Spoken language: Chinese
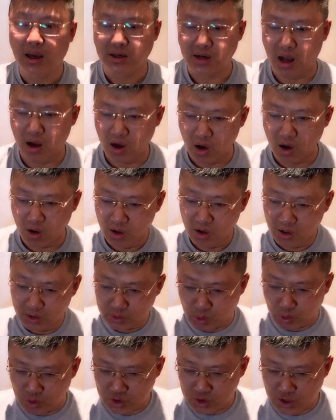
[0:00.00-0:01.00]
然后
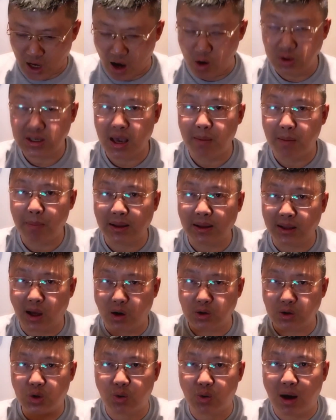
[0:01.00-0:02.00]
从朝鲜半岛
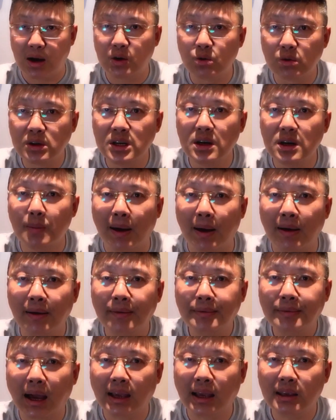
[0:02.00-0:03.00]
传入日本
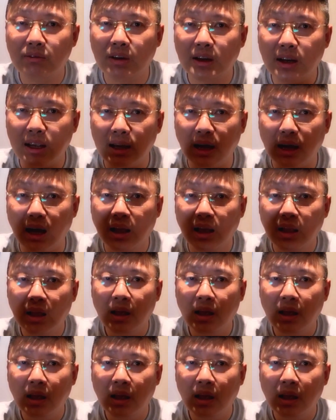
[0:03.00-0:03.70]
啊，因为这个。